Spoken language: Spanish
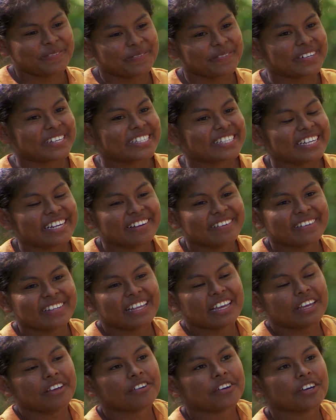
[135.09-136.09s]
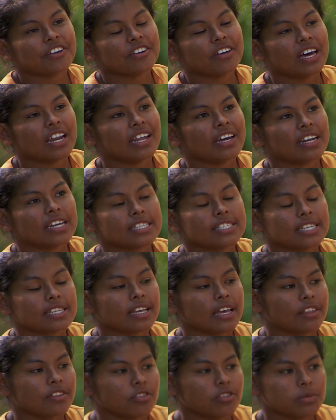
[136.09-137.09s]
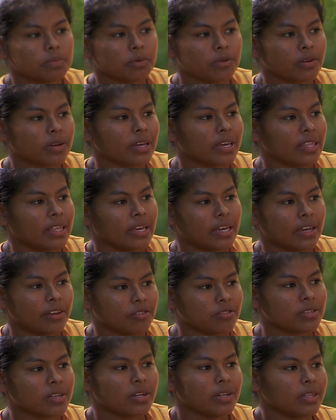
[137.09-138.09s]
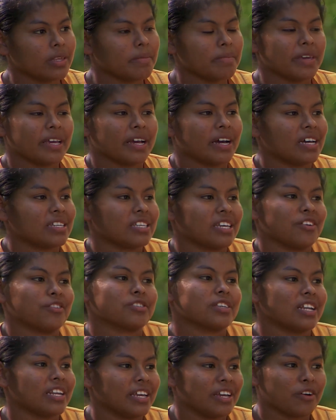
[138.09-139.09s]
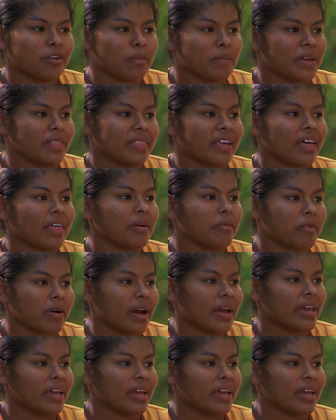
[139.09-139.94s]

Pues la verdad yo quiero darle gracias a Dios porque de que yo salí de mi casa, yo salí encomendada, fue a